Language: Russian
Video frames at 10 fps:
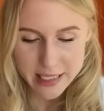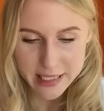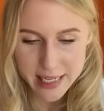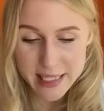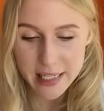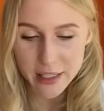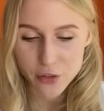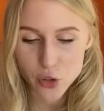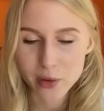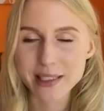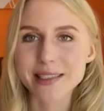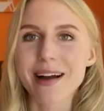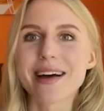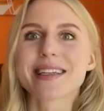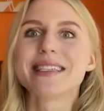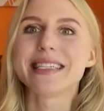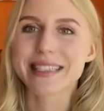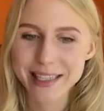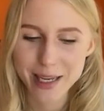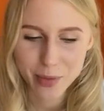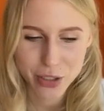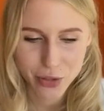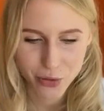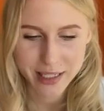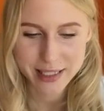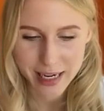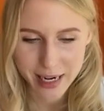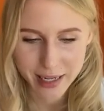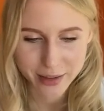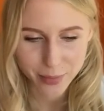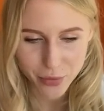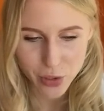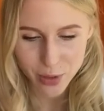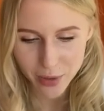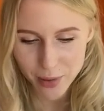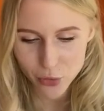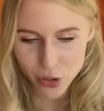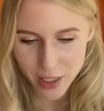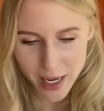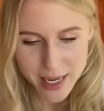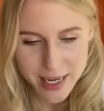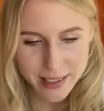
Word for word: И здесь это все с картинками, что идеально. Допустим, нам нужна